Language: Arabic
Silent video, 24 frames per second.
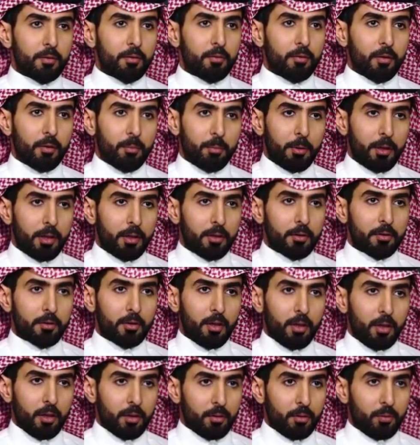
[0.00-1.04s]
في البيت
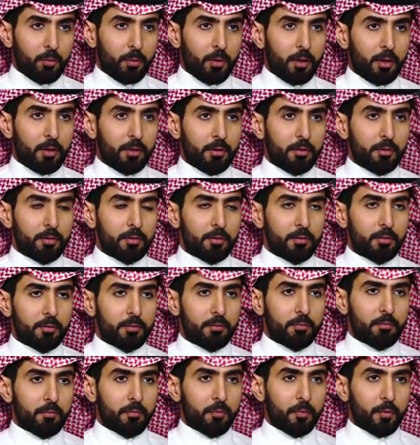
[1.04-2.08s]
طلعت الوالد
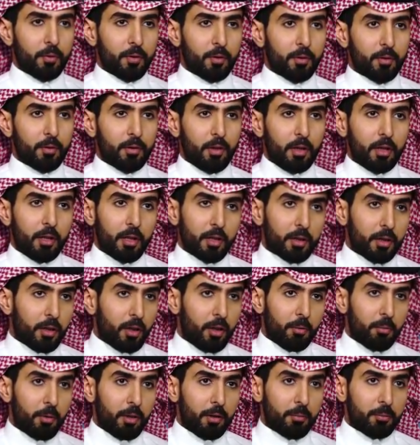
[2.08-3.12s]
طقت علي
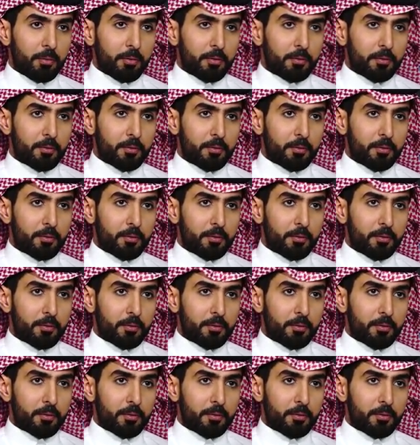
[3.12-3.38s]
الباب